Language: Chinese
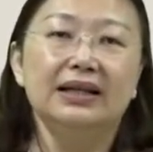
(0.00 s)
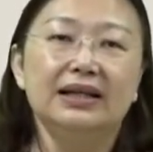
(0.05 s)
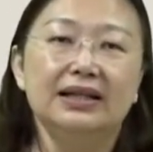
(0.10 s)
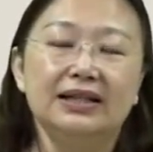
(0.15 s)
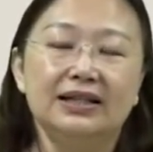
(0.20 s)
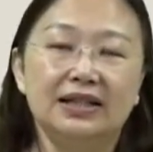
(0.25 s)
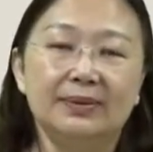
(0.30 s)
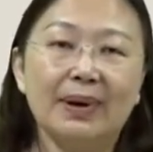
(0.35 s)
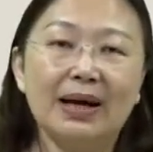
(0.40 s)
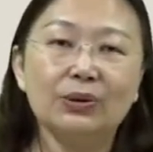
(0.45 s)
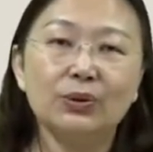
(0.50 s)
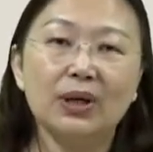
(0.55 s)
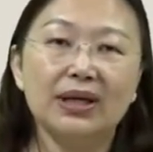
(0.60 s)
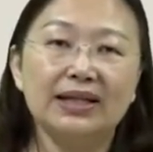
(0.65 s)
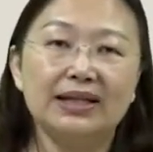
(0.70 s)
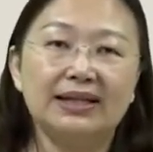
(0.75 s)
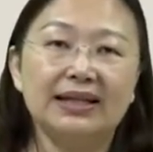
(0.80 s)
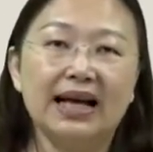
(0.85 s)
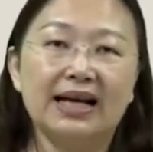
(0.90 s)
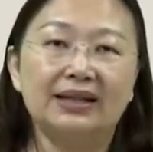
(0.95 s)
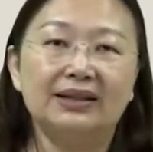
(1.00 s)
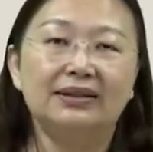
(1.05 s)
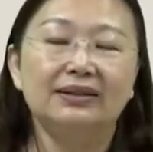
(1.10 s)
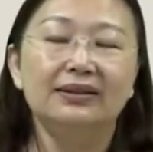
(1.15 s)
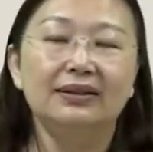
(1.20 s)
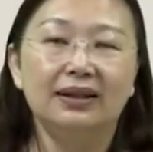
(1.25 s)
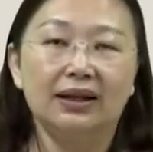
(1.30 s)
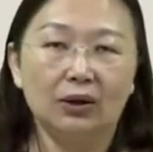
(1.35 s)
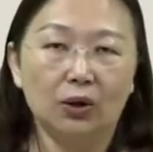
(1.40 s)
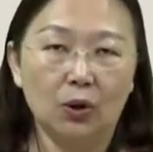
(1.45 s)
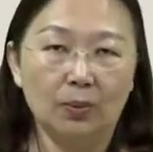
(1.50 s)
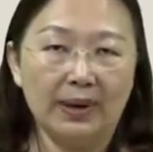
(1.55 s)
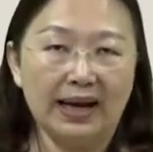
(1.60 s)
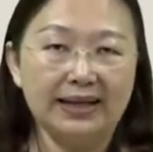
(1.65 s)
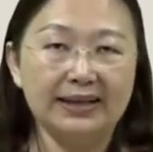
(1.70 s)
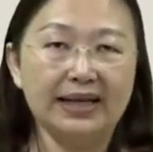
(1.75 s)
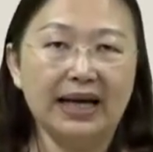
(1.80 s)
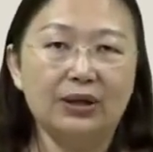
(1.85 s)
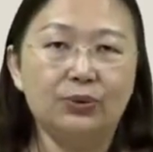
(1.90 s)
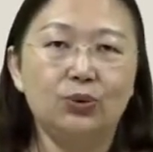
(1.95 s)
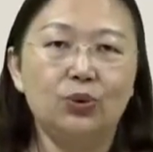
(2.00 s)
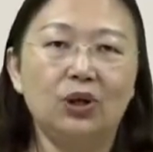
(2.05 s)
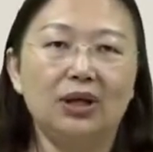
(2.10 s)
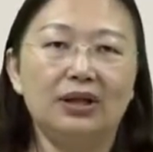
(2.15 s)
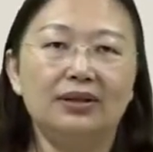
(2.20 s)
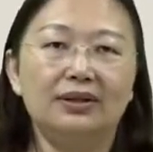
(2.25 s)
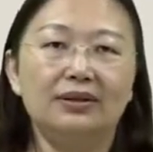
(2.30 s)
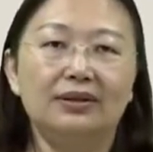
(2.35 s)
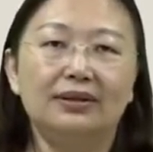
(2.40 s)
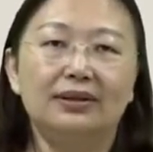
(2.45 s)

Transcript: 十八岁以上能够买彩券，